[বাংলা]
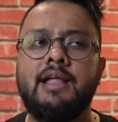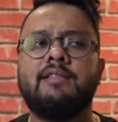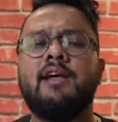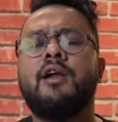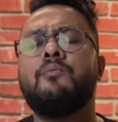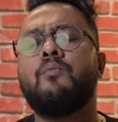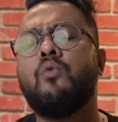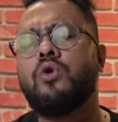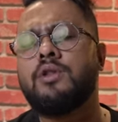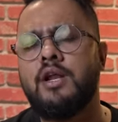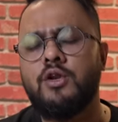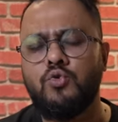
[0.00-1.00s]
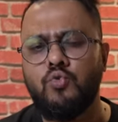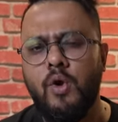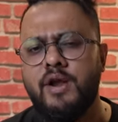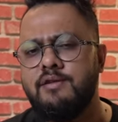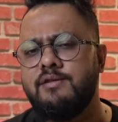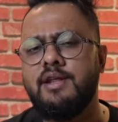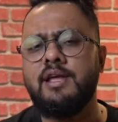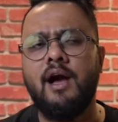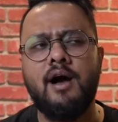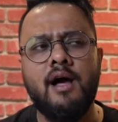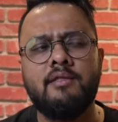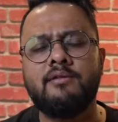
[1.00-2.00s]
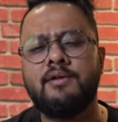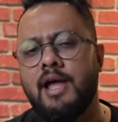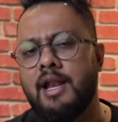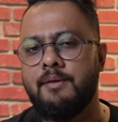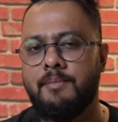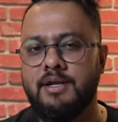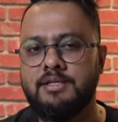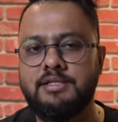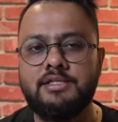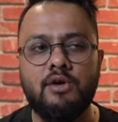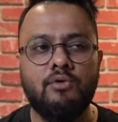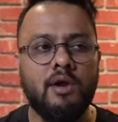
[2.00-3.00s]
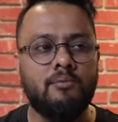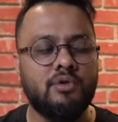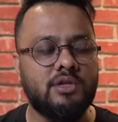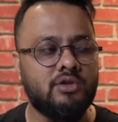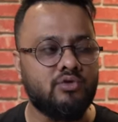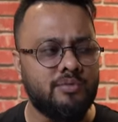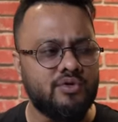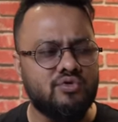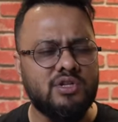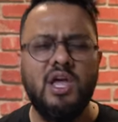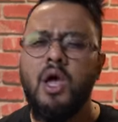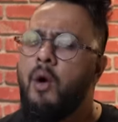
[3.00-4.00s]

দেয়ার আর মোর দ্যান টোয়েন্টি আদার এলিমেন্টস যেগুলোর মধ্যে তুমি যদি